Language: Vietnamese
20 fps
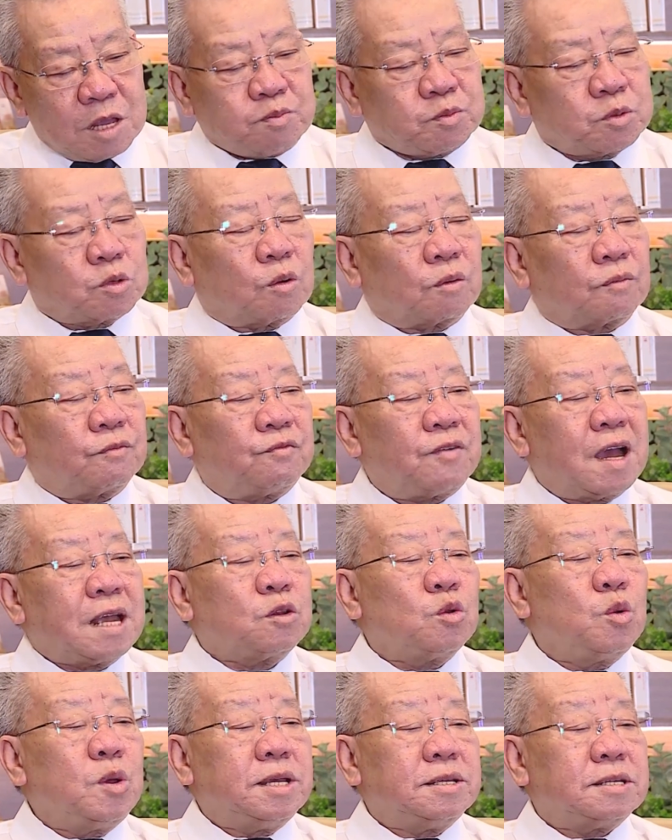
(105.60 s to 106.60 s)
tiếp tục
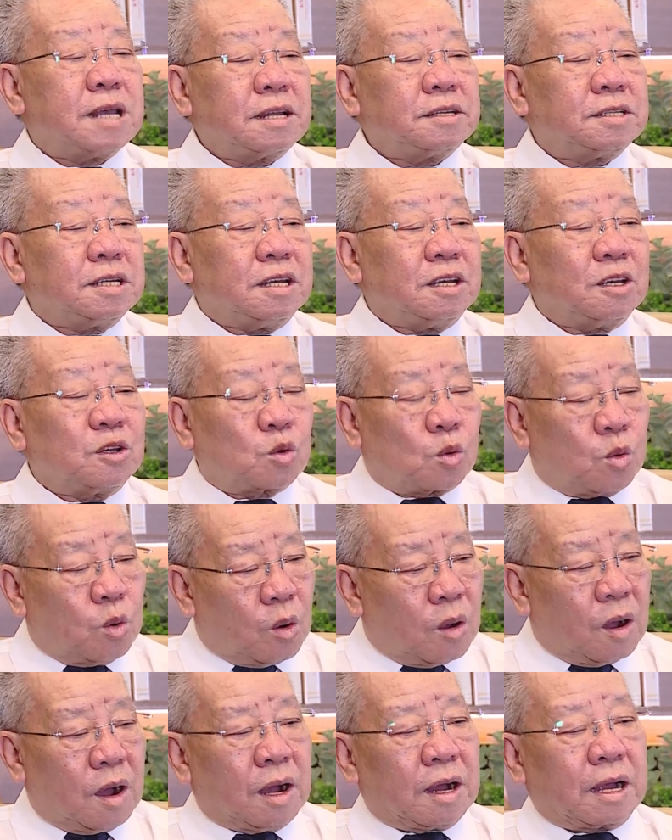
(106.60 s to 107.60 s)
phát huy giá trị
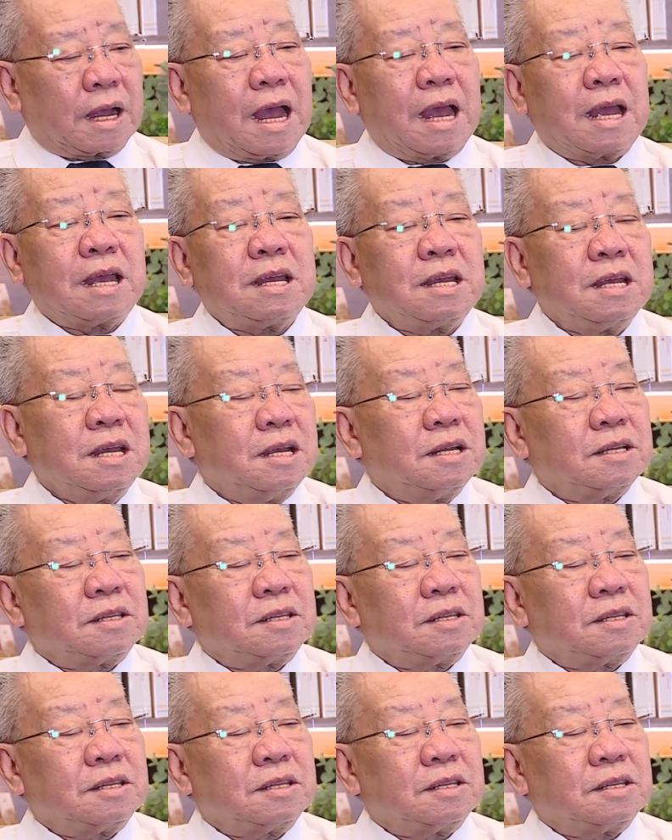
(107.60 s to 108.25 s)
của cái